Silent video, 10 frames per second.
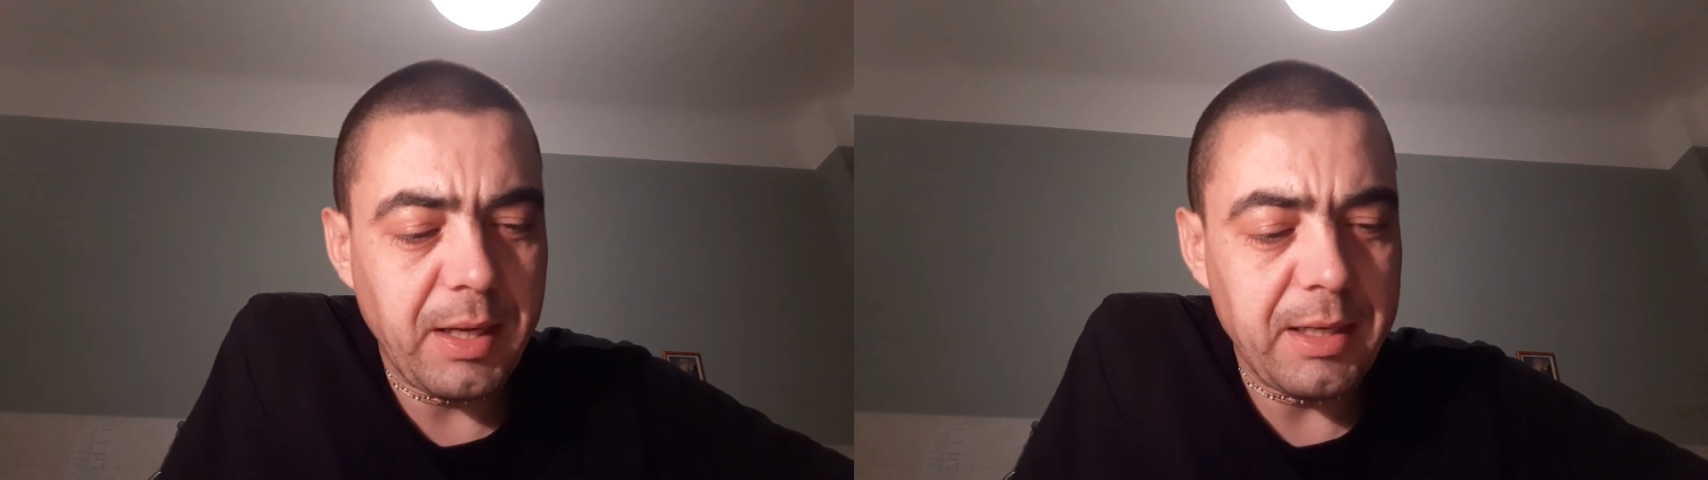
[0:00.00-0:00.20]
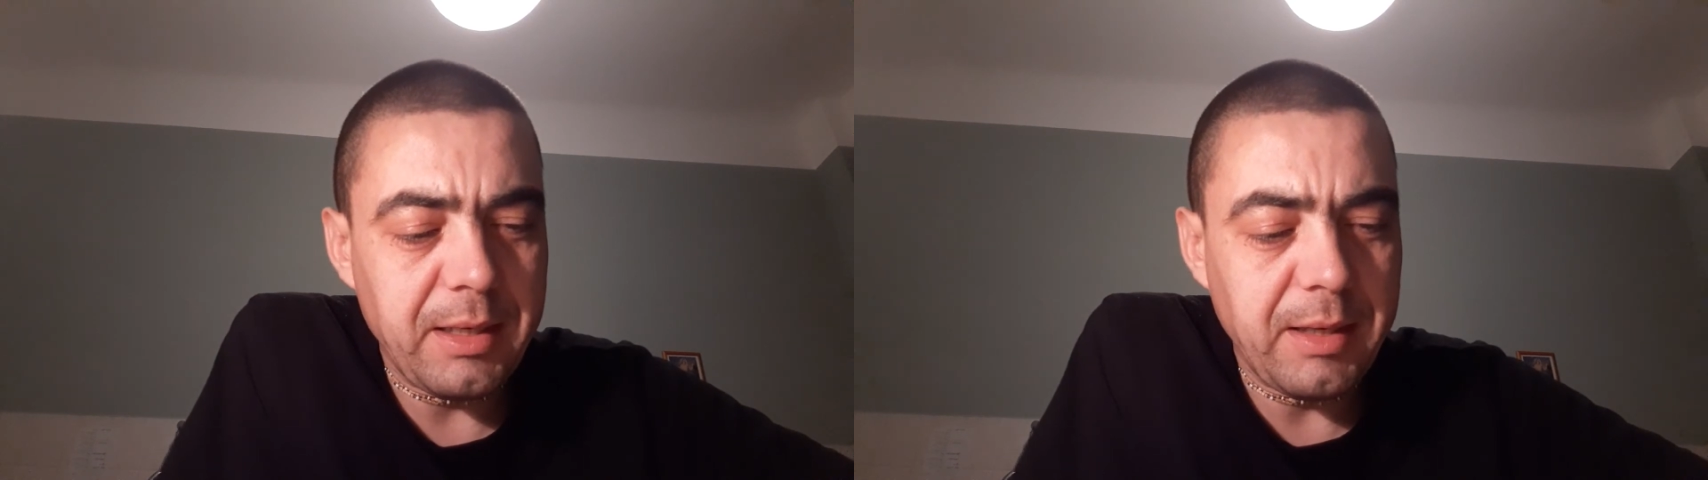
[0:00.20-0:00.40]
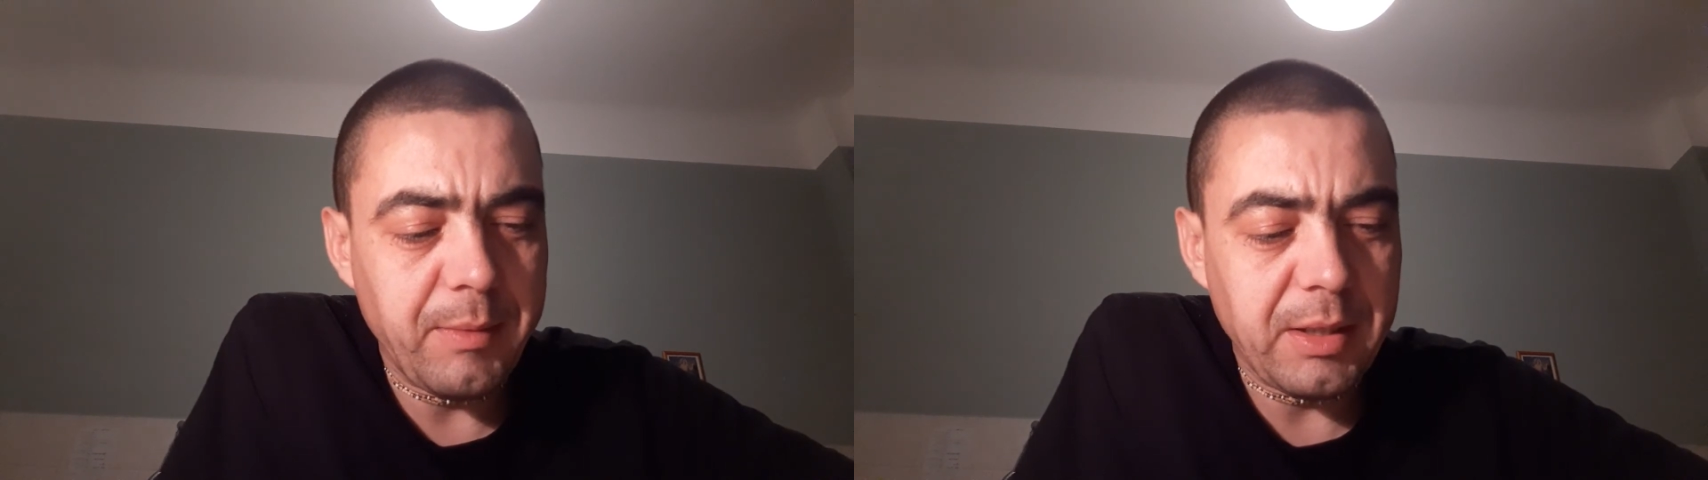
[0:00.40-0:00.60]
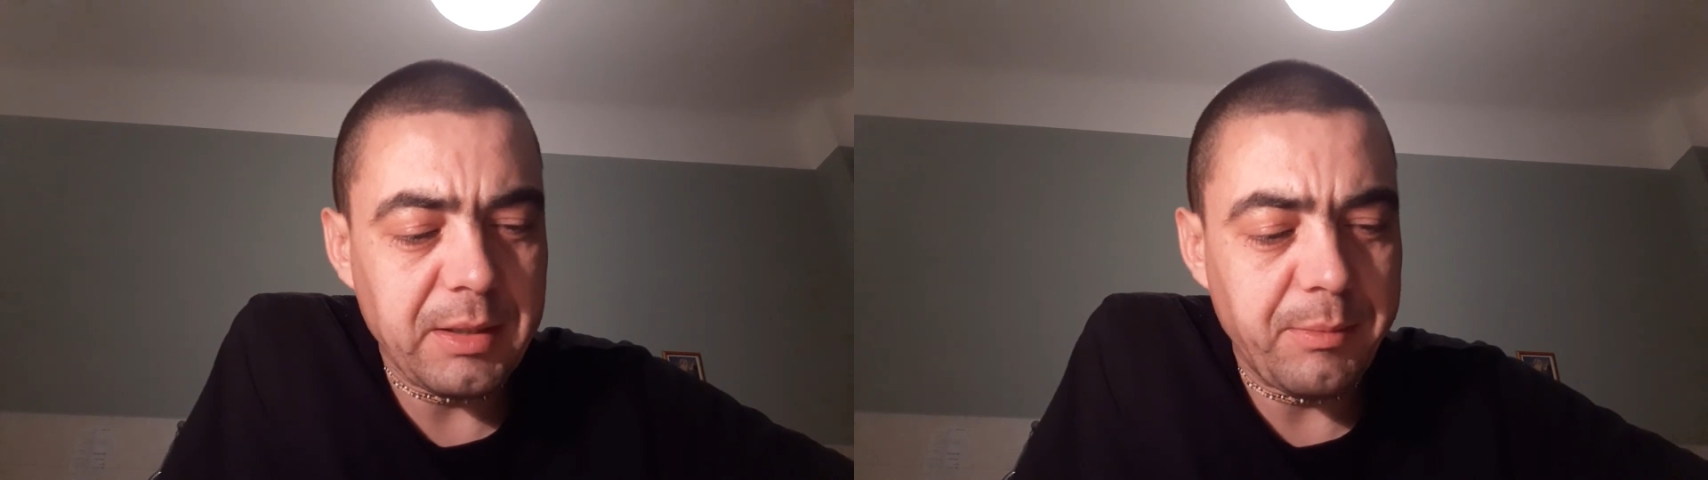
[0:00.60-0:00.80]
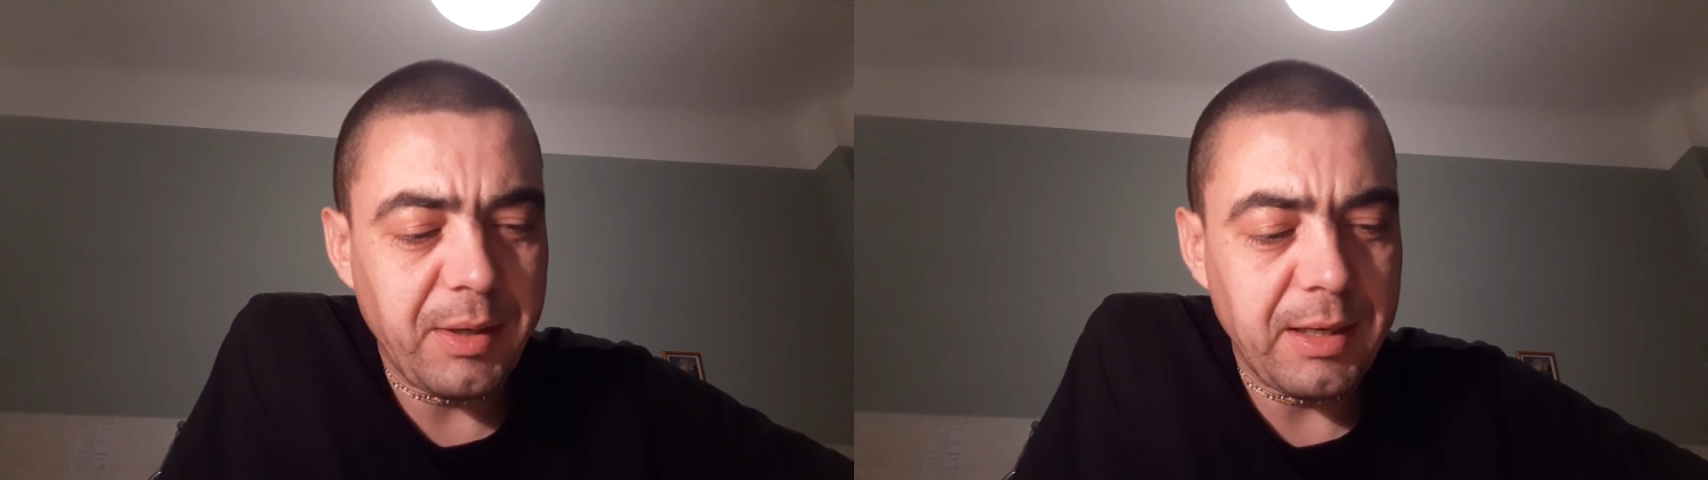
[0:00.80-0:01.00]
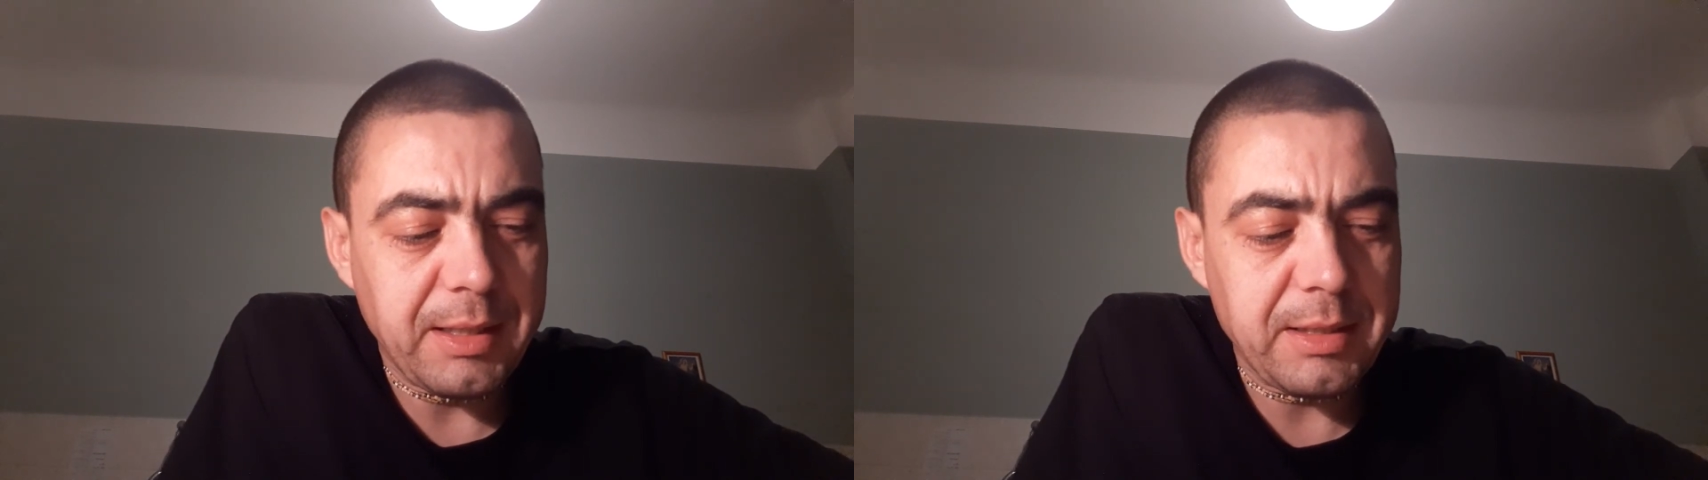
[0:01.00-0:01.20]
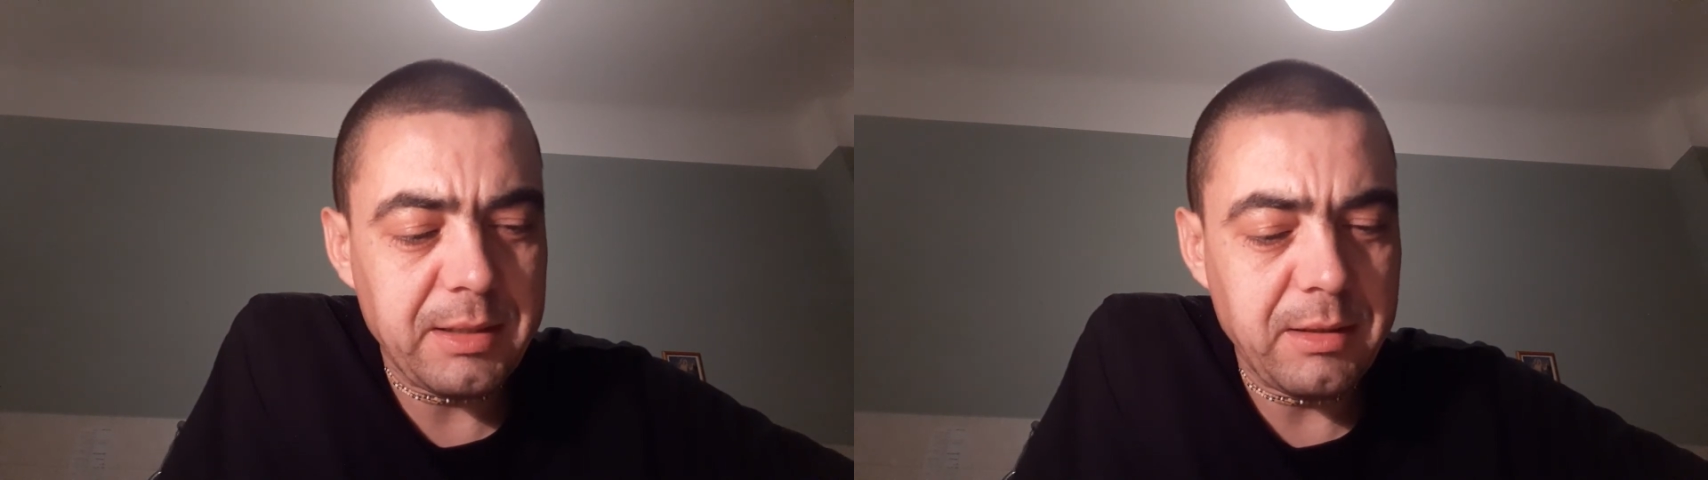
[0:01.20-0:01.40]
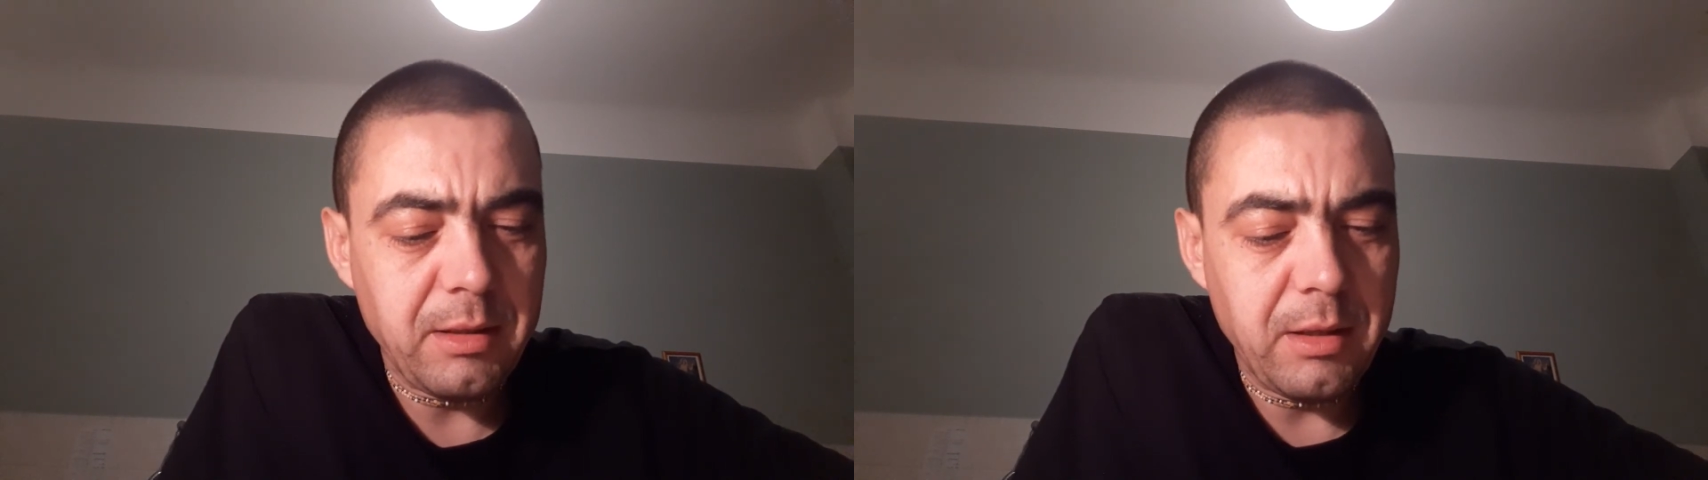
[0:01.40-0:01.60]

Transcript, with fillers: ein Niemand im Palast.